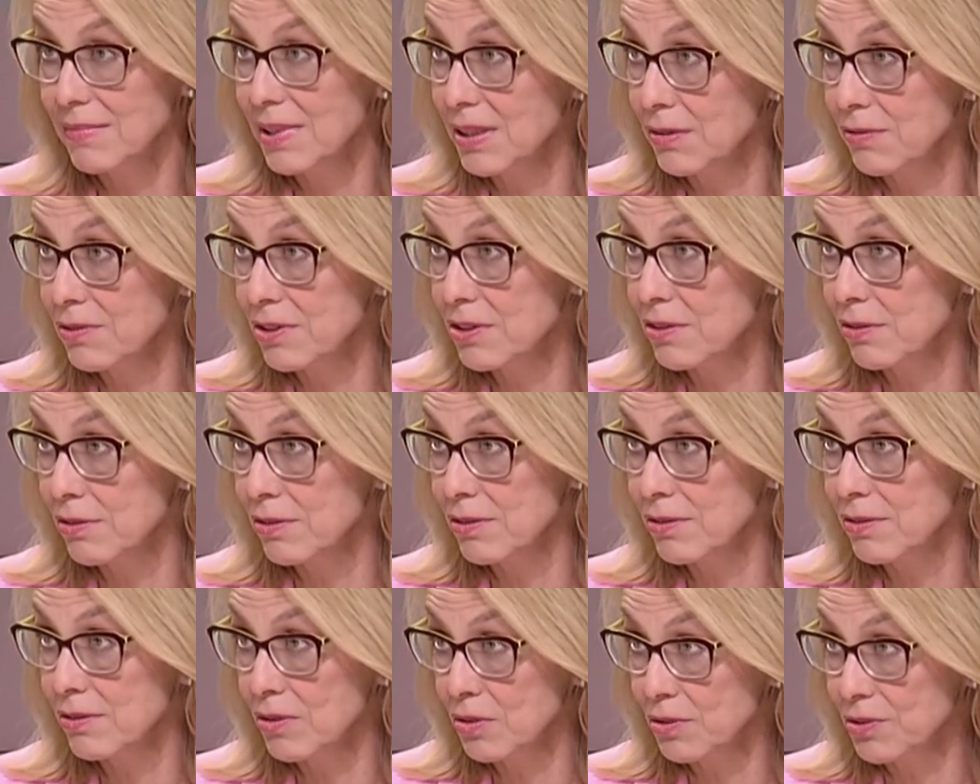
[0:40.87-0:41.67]

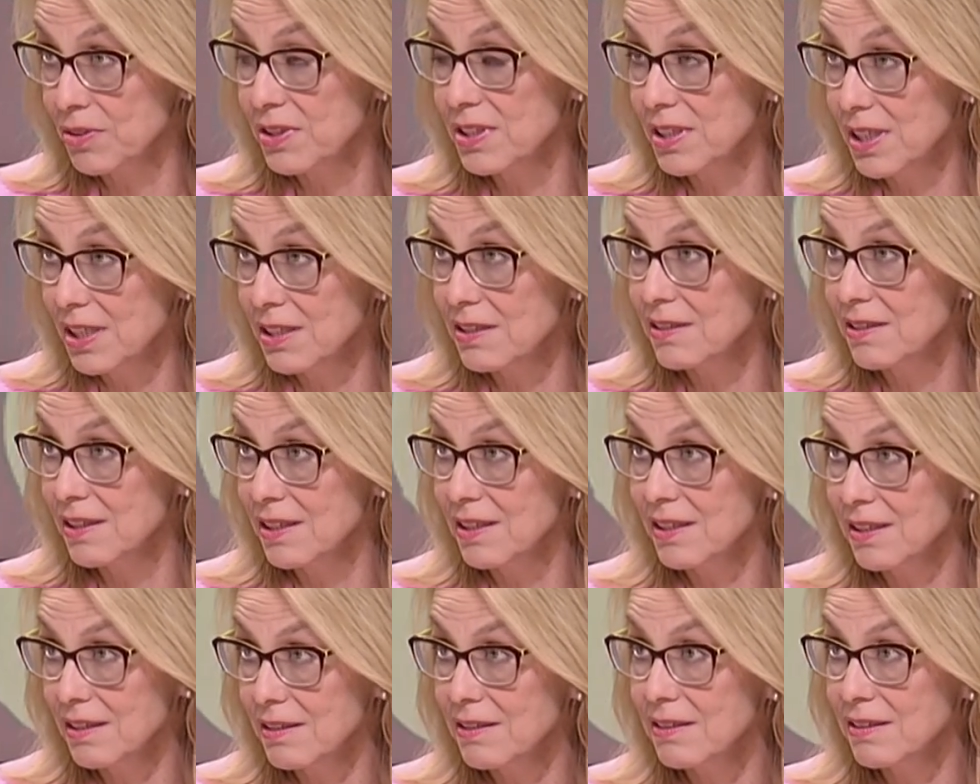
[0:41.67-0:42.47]
nuestro
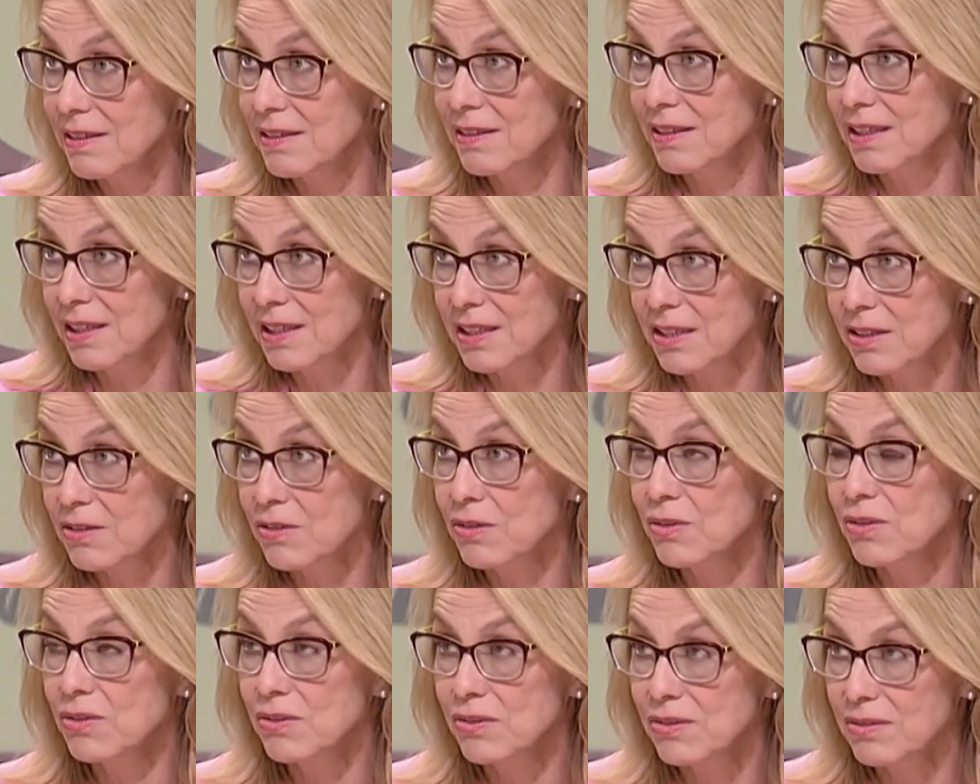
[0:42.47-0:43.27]
continente y
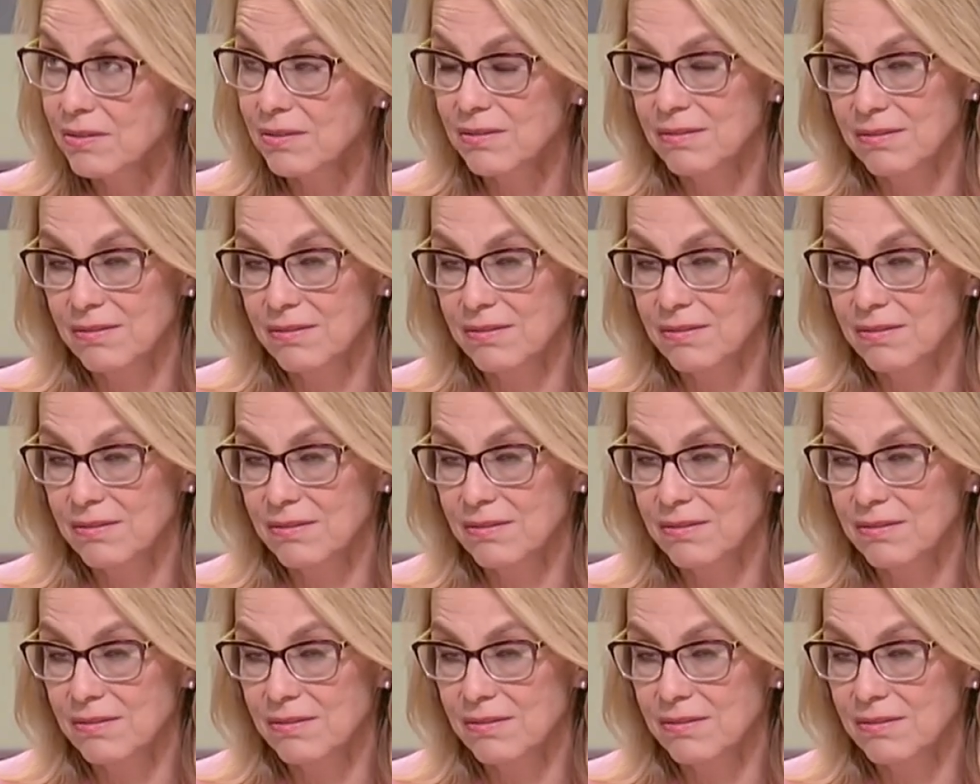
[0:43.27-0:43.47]
esto